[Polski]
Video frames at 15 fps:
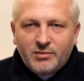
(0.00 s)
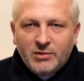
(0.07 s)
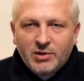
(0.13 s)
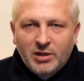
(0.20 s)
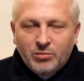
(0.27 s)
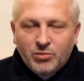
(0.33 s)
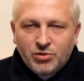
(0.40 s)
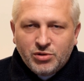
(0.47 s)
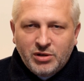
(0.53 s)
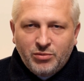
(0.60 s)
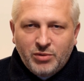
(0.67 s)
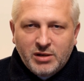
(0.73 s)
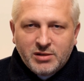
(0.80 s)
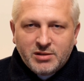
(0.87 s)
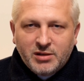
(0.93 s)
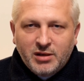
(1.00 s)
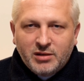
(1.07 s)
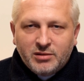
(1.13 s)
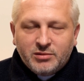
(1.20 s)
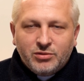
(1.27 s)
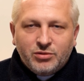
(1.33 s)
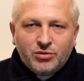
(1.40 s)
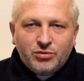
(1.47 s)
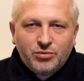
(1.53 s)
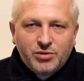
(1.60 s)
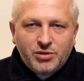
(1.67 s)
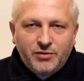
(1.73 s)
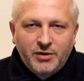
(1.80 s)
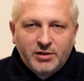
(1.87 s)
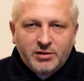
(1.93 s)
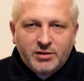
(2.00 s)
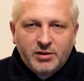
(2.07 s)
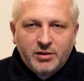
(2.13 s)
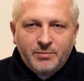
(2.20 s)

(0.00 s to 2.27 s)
Ta Boża łaska to Duch Święty.